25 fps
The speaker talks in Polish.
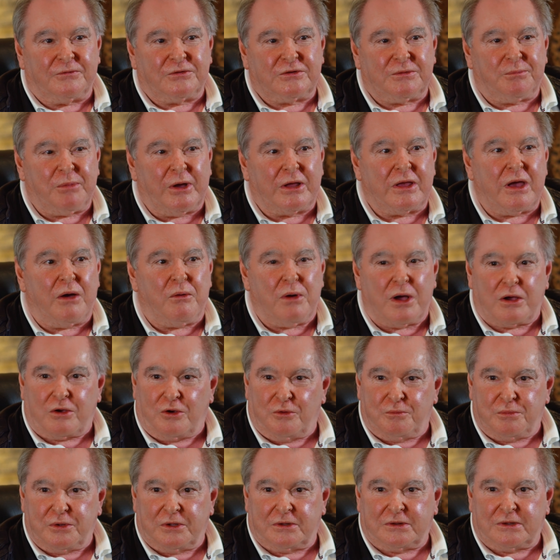wspaniała
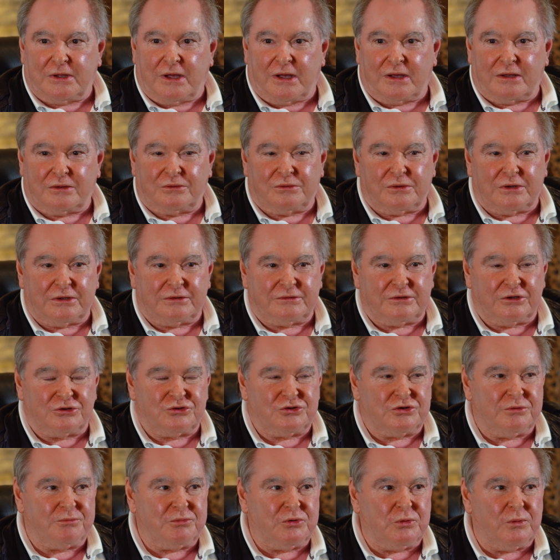kobieta, która
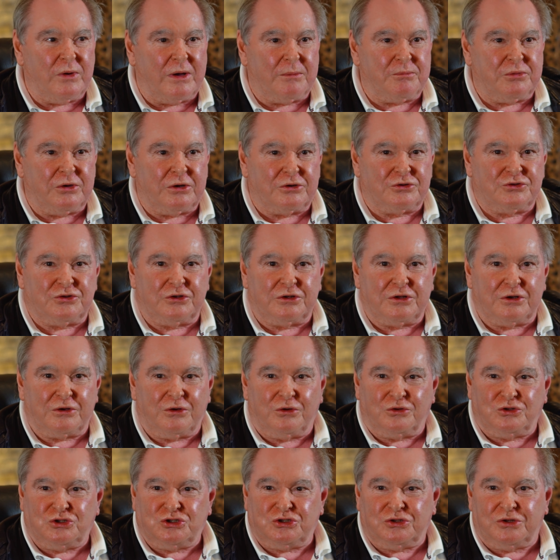zaszczepiła pierwsze te
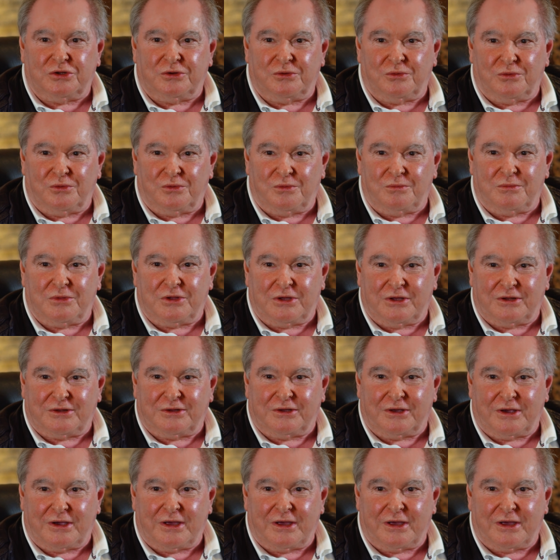godziny u mnie tej